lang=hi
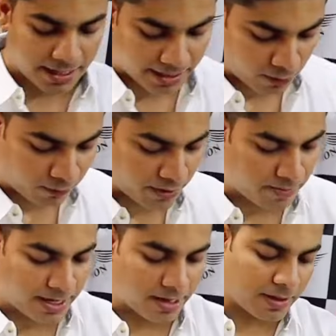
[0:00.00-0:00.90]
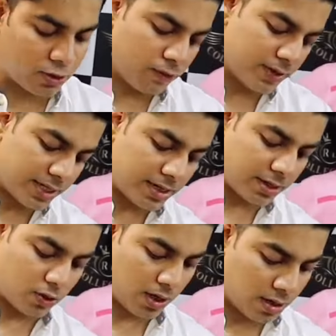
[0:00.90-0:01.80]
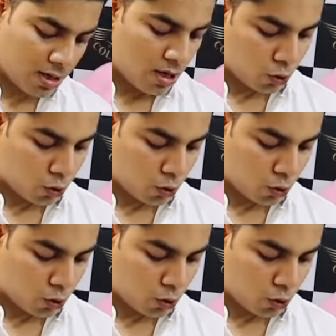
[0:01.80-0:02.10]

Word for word: ये कह रहा हूँ फिर भी एक बार जो विजिट करते हो ना